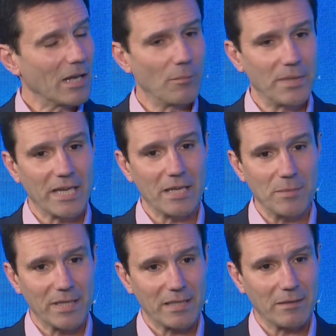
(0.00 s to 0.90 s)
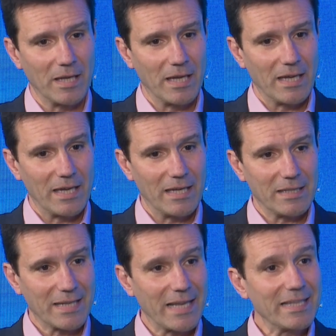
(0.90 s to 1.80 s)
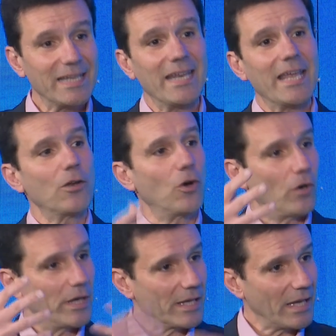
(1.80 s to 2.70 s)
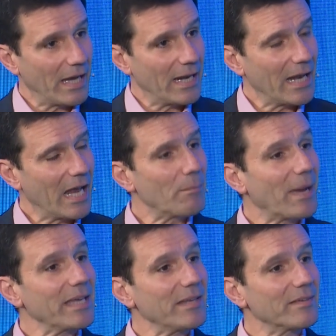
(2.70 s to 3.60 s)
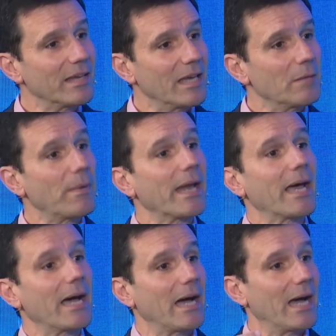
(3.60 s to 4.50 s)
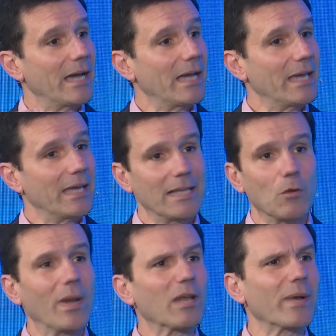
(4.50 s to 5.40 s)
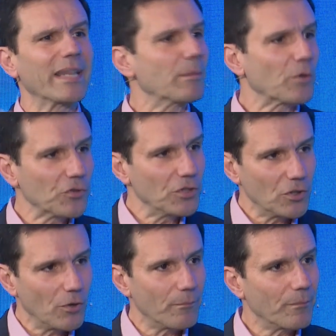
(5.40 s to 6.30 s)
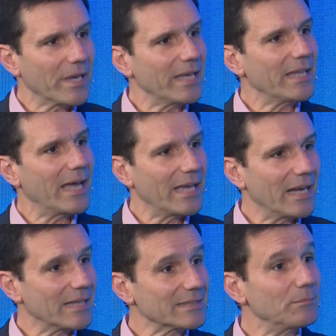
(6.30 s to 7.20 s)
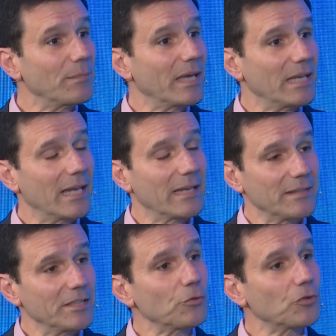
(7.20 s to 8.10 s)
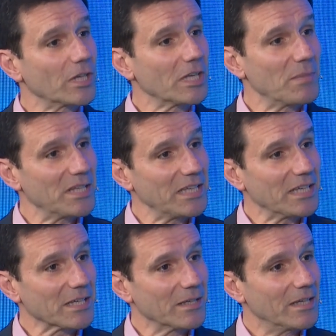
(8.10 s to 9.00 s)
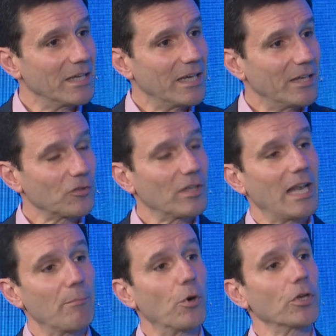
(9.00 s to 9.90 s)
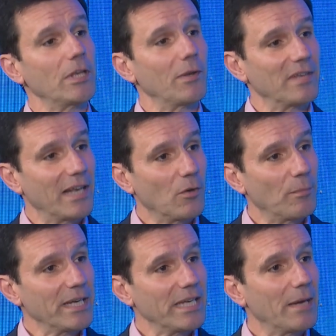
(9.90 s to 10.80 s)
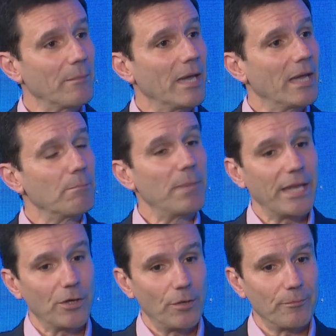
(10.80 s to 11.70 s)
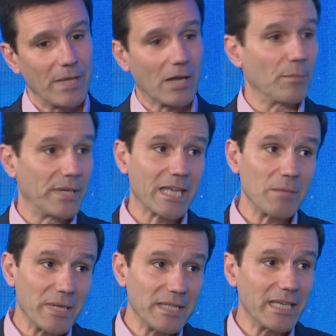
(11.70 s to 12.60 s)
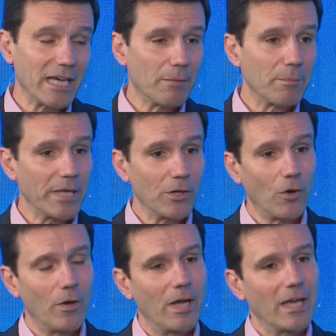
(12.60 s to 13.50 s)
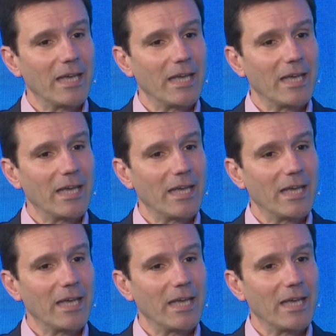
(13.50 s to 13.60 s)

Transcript: Las compañías que invierten eh, traen dinero eh, al, país para eh, del cual el 40% queda en las, instituciones que investigan. Entonces, el aporte lo hace la compañía, pero, la compañía que investiga, pero